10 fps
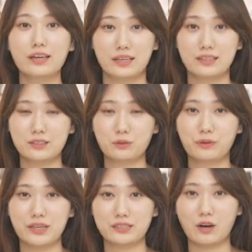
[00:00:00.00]
이를
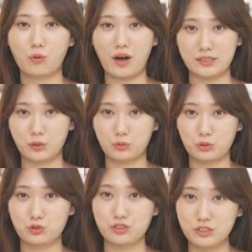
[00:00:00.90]
통해서 과정도
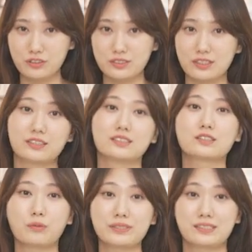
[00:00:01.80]
추천드리는
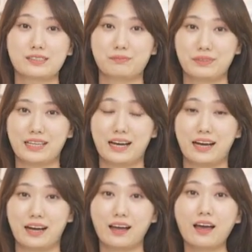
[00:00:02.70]
서비스입니다.